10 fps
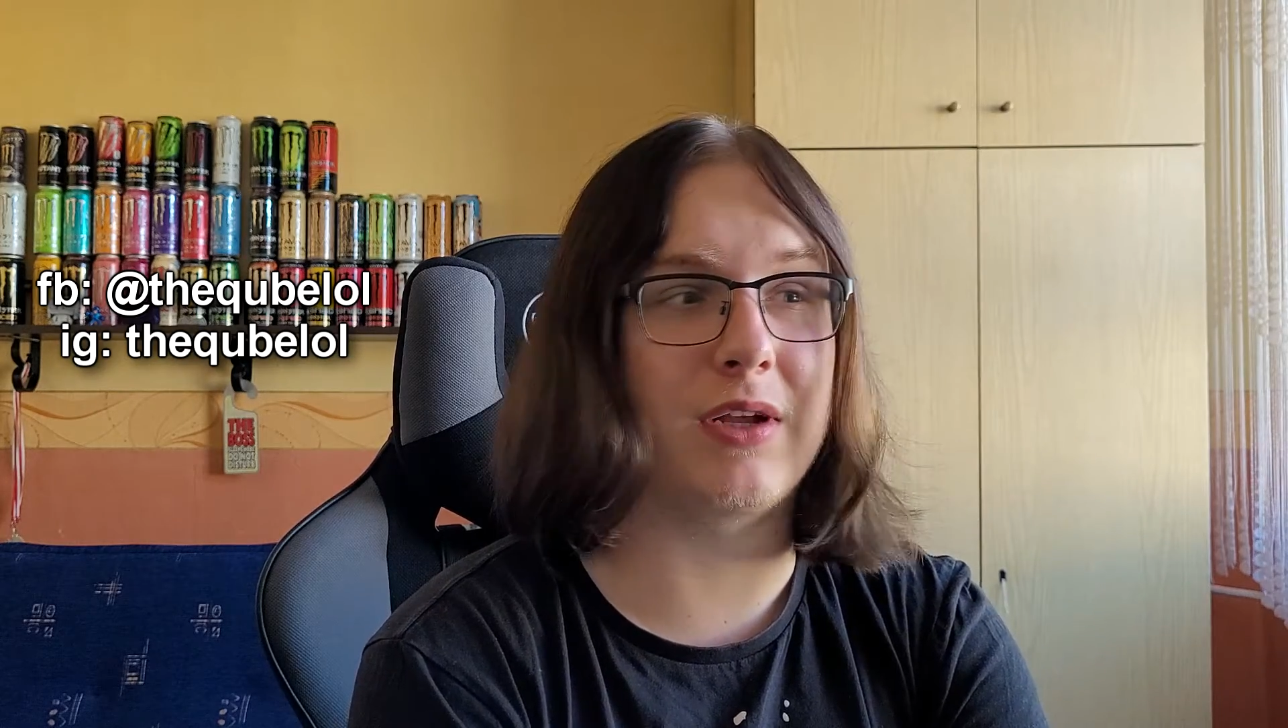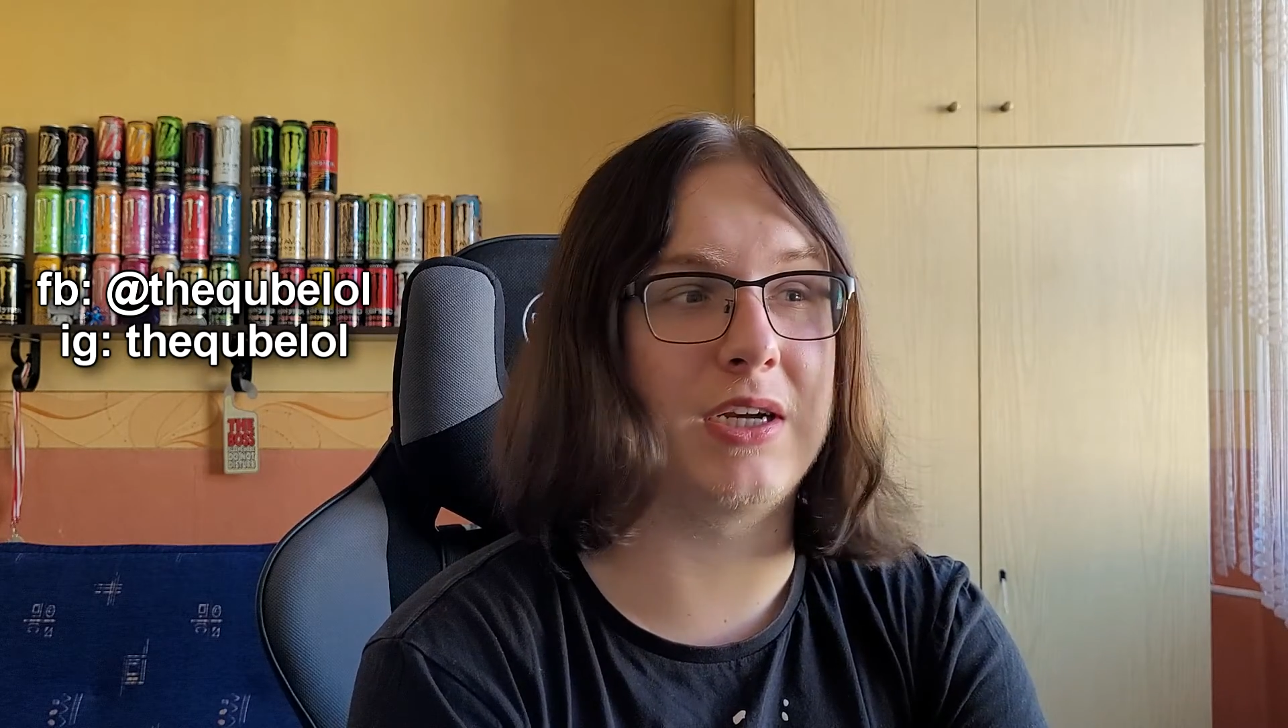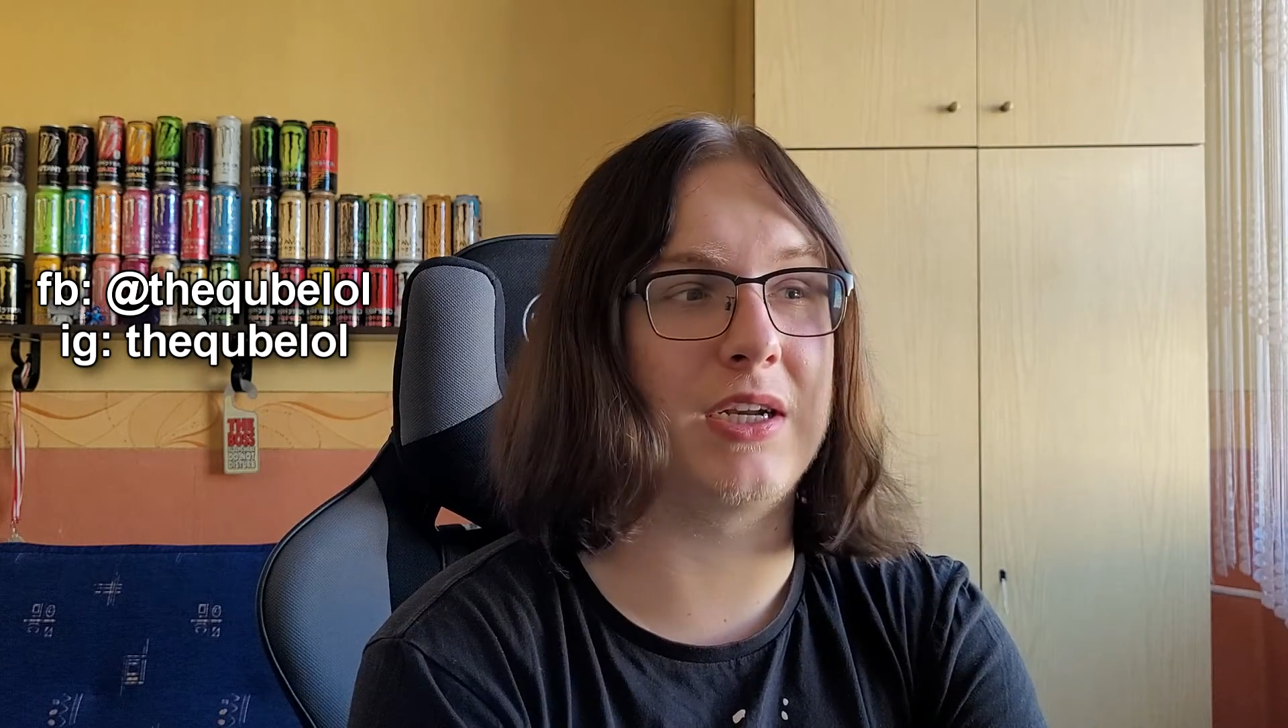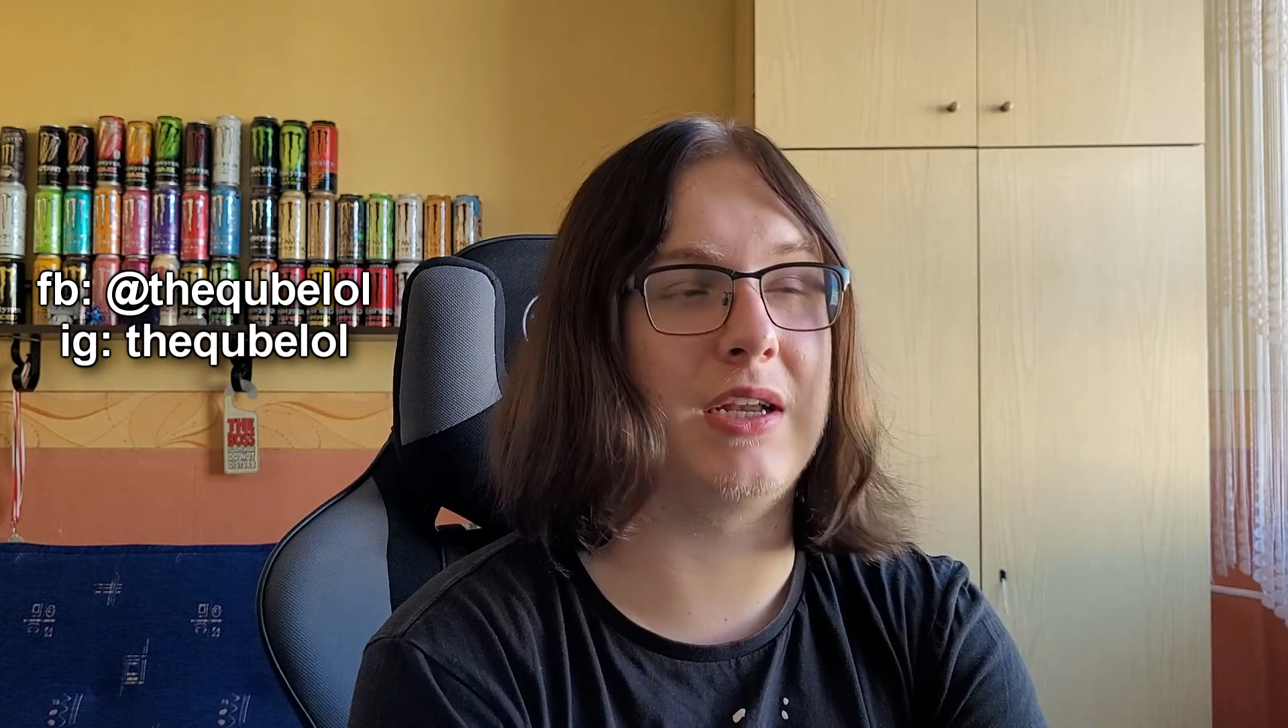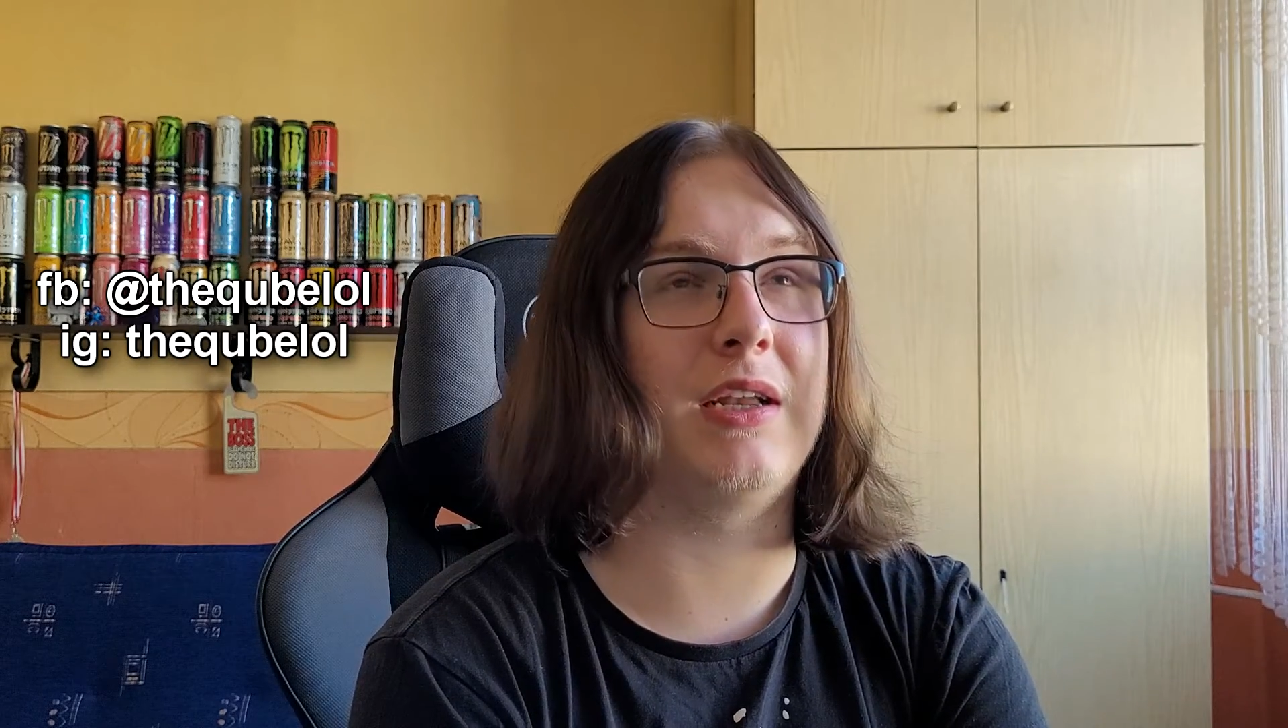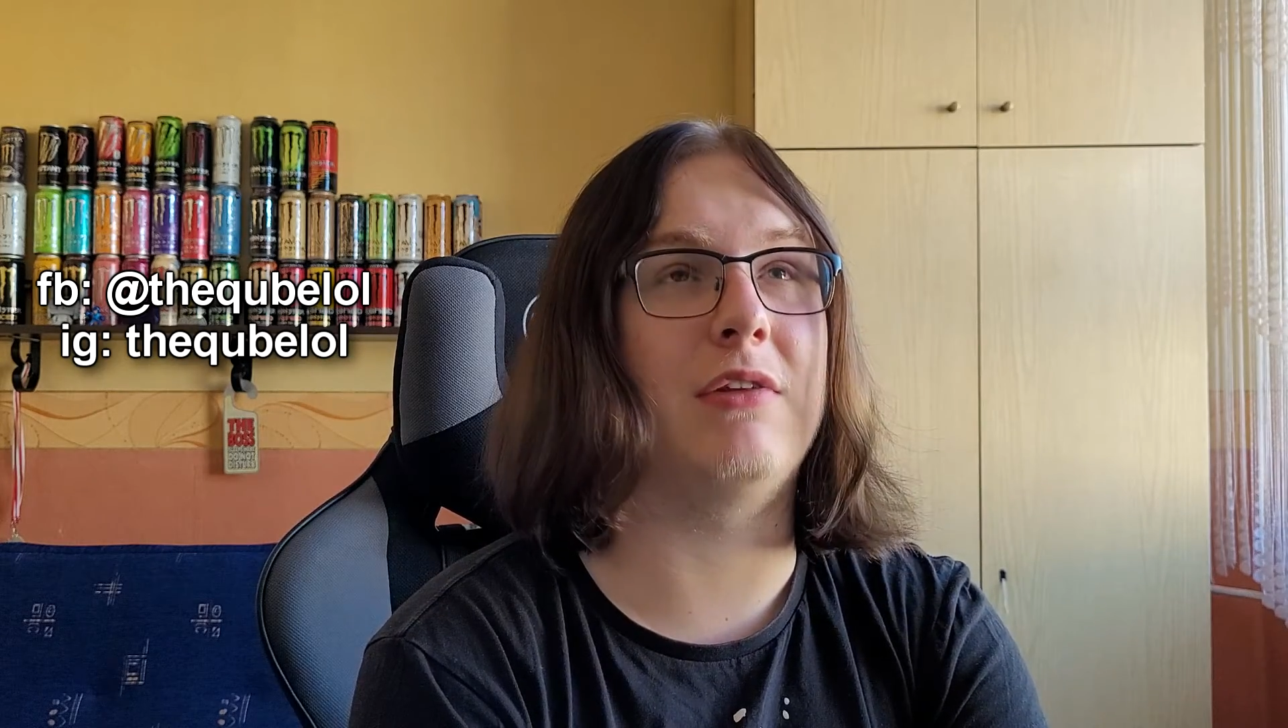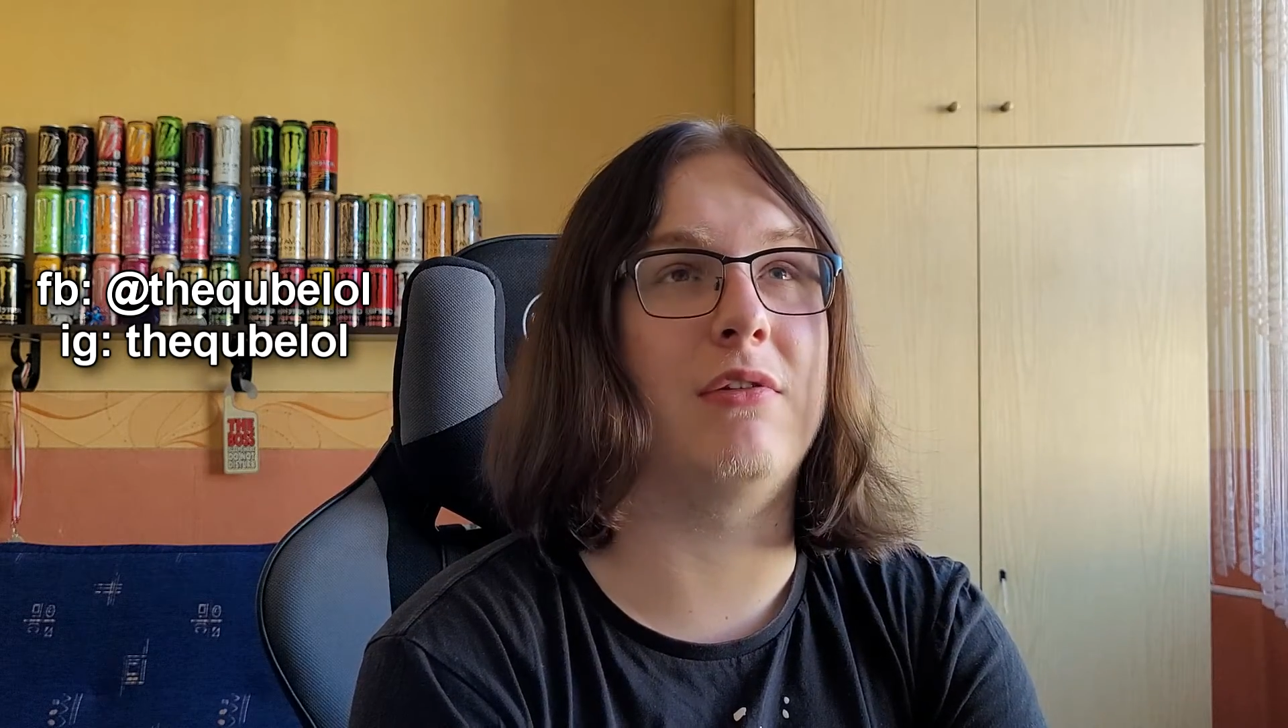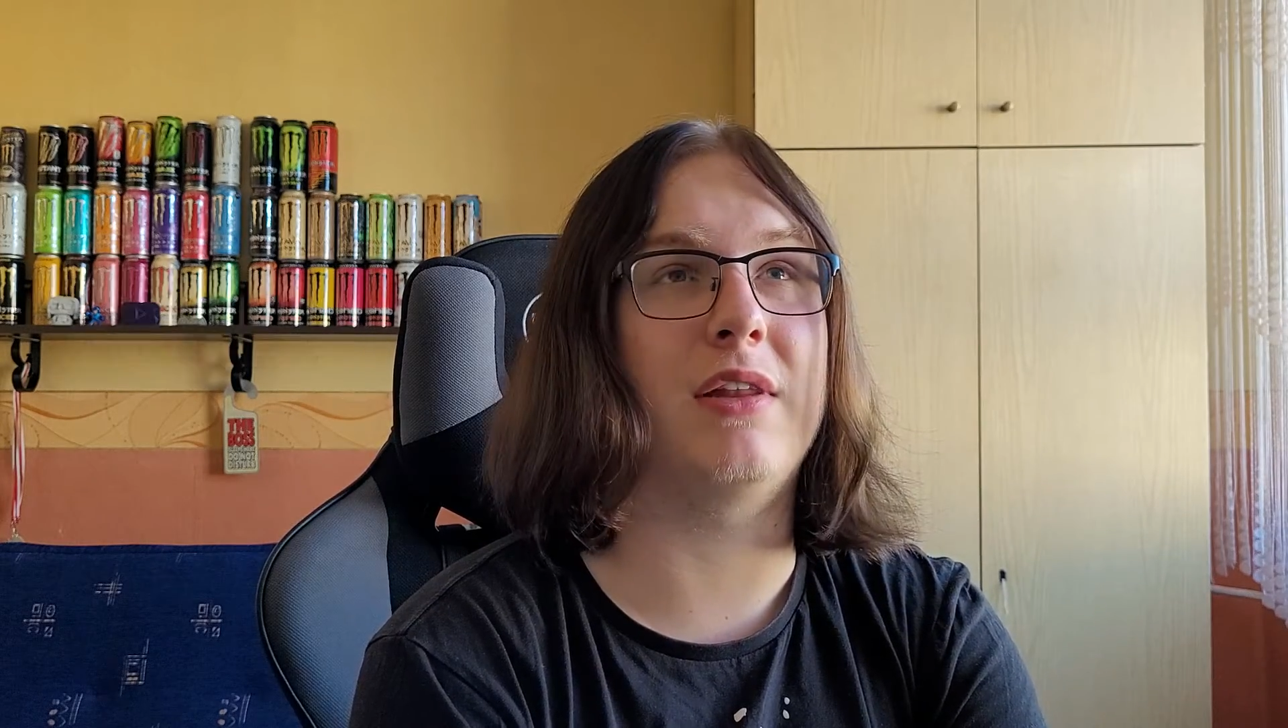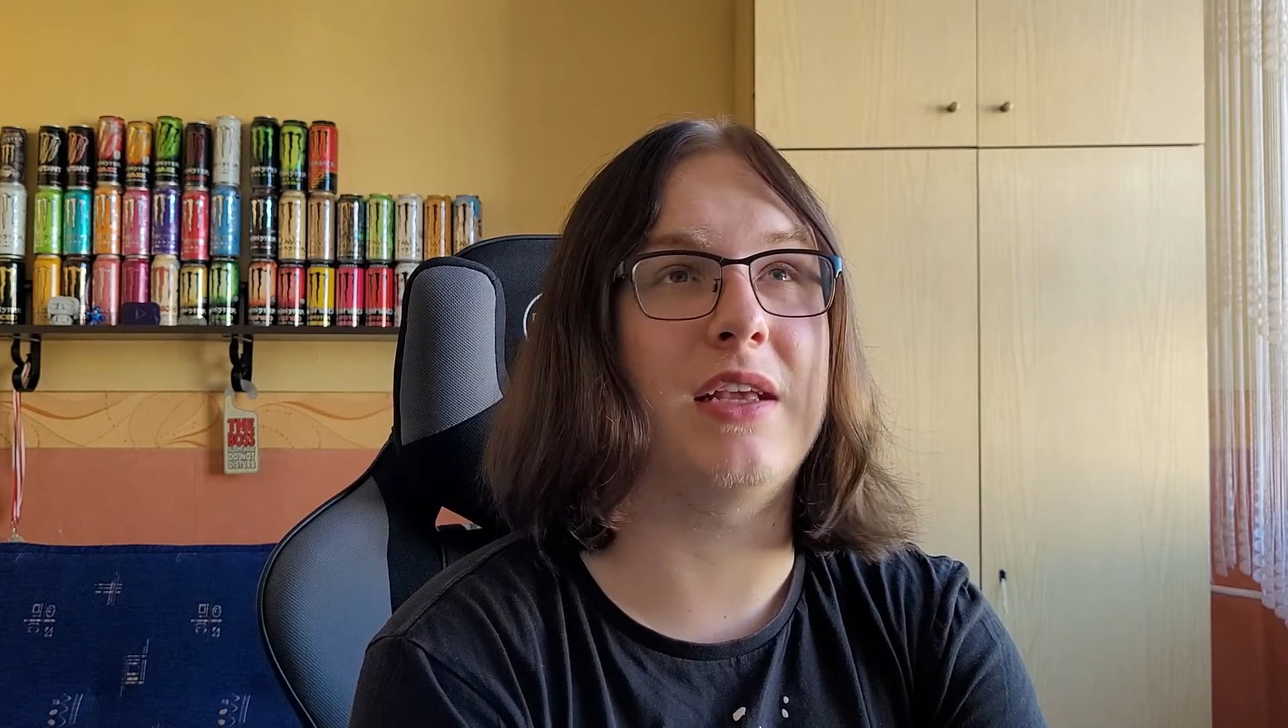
Także no,